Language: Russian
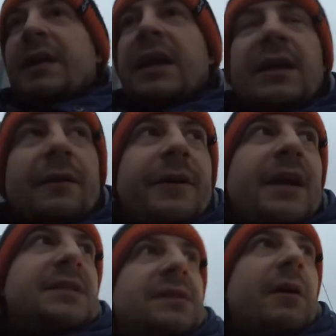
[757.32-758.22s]
какие-то
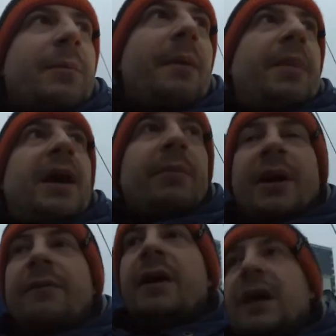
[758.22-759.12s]
финансовые
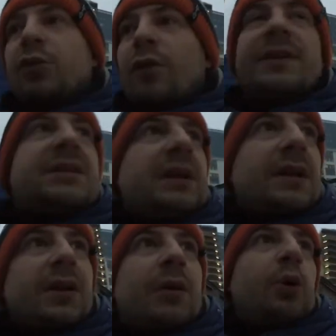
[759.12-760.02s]
проблемы, и вы готовы
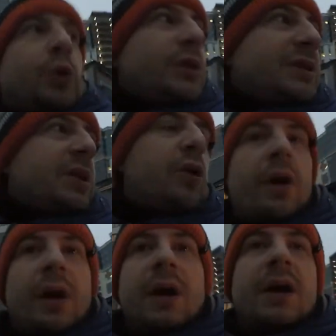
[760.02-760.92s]
сделать работу не
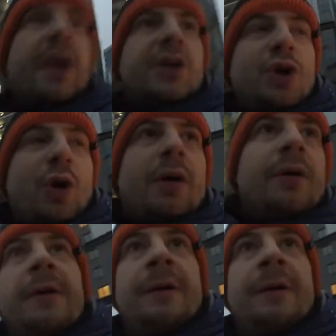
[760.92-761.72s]
задорого, хорошо.